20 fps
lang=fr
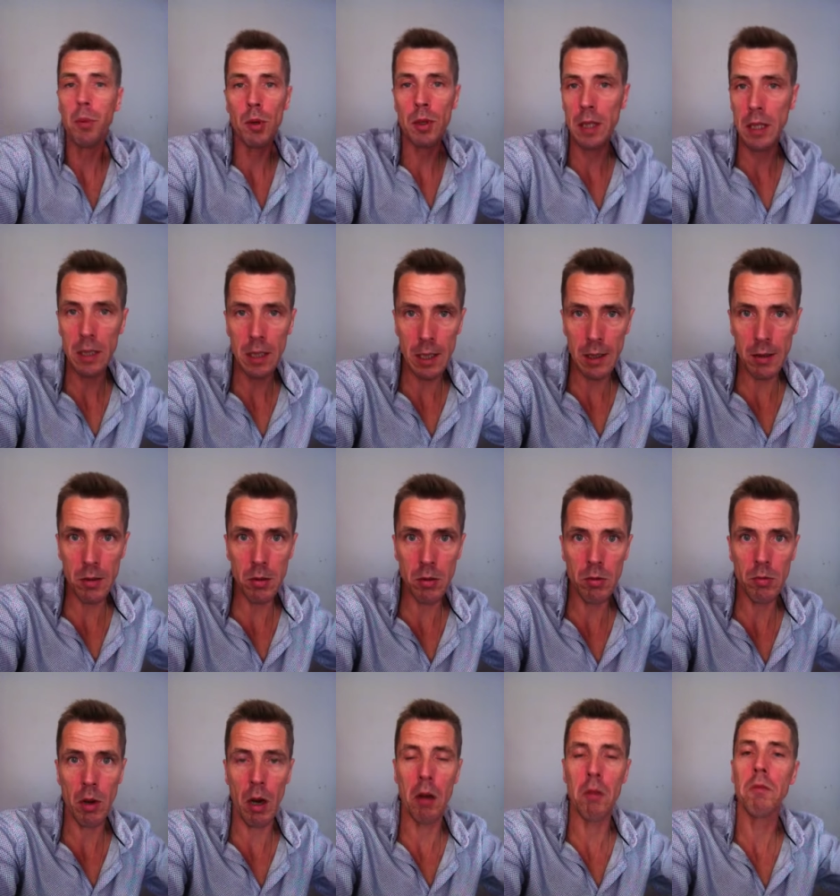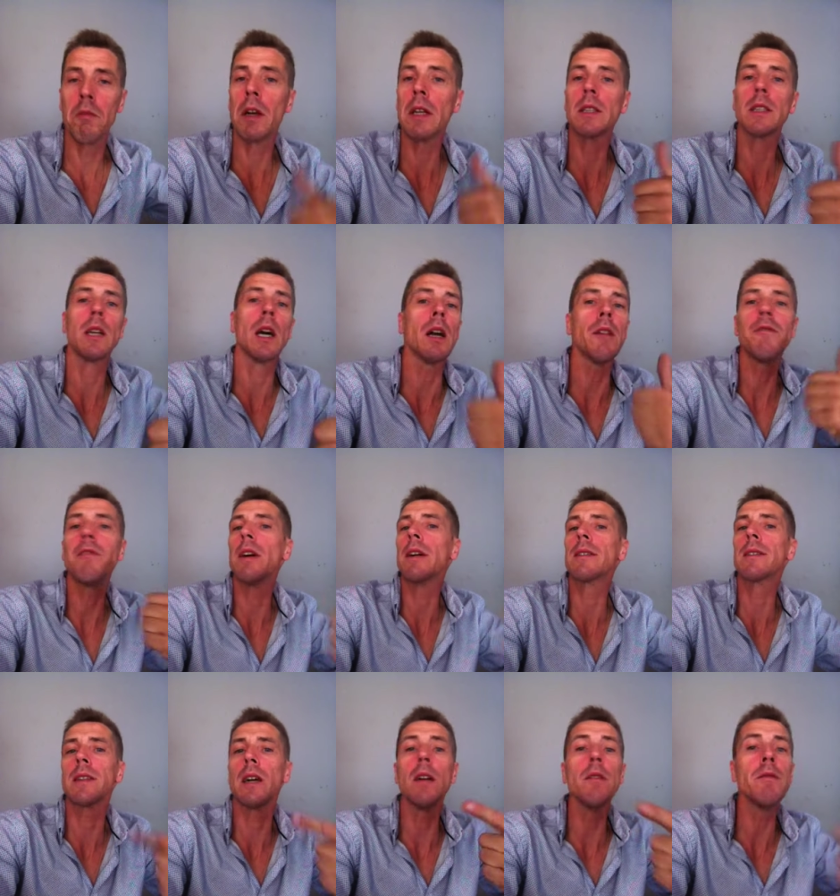me poser de questions, quoi. 24,
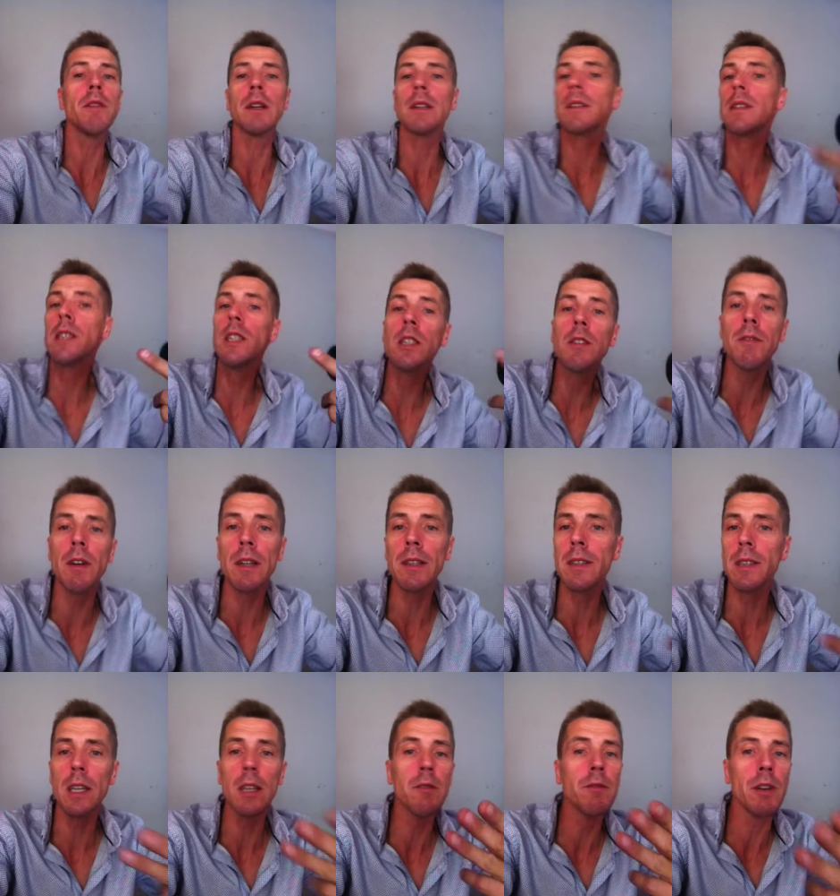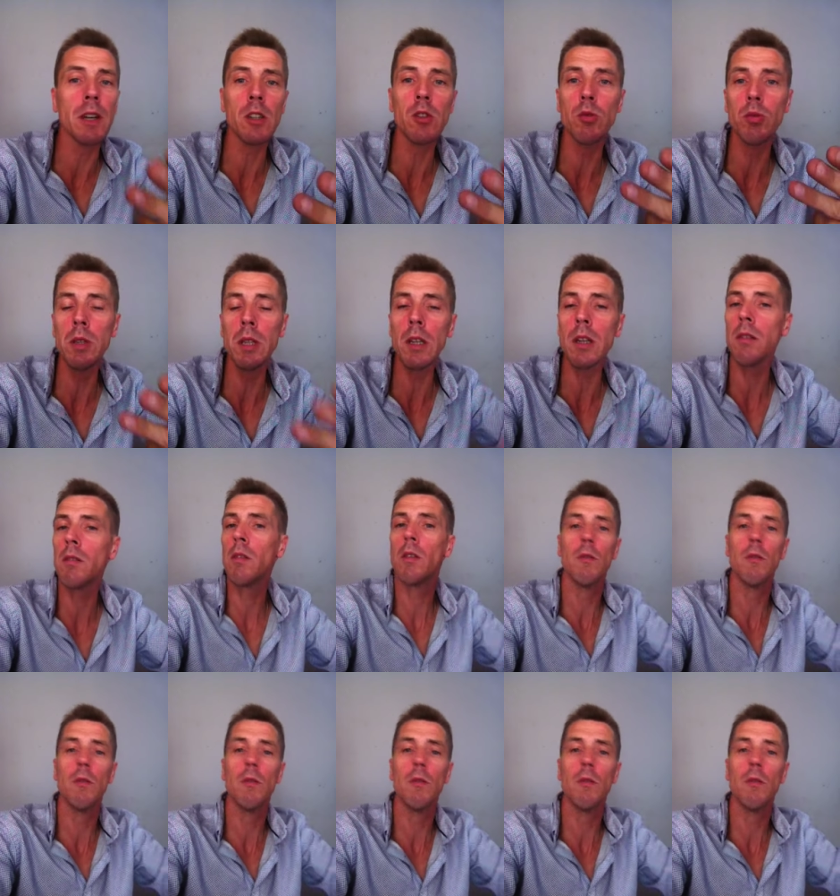25, 26, 27, 28.